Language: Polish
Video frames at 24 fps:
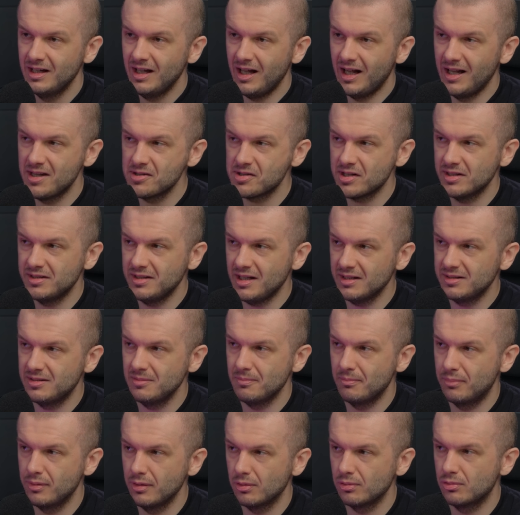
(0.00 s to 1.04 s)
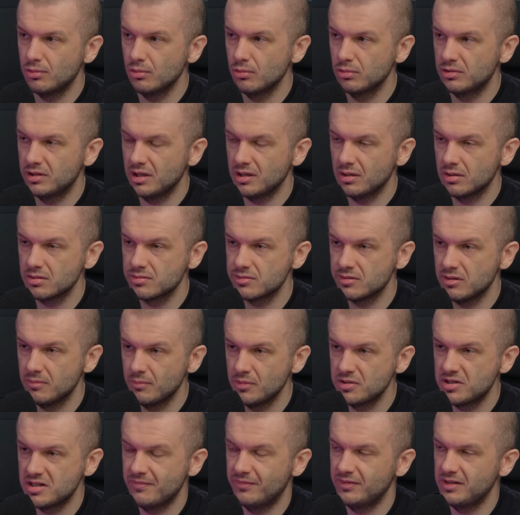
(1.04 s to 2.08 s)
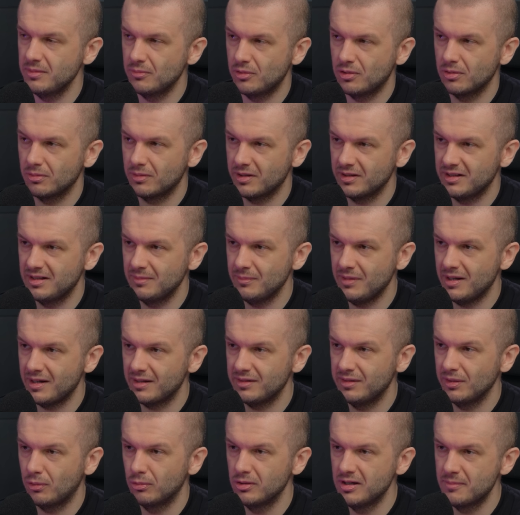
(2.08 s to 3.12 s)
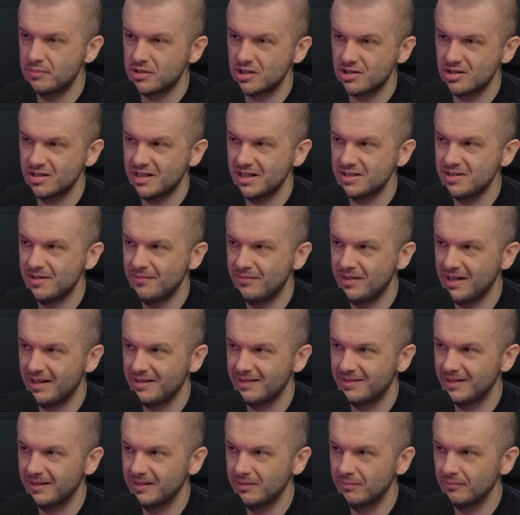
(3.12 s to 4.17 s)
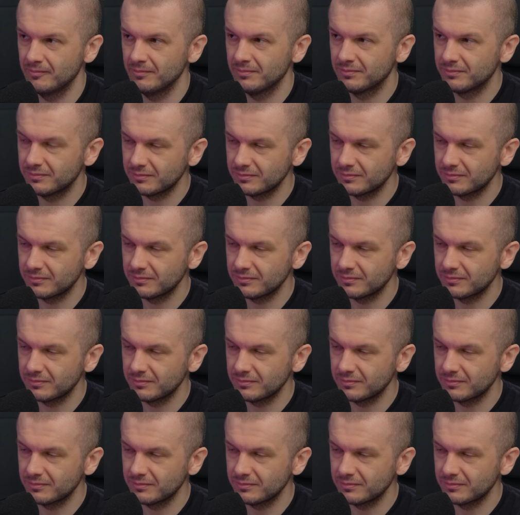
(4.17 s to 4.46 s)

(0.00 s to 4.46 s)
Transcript: ale na przykład na tym blogu u tej osoby, czy w tym konkretnym artykule przeczytacie więcej.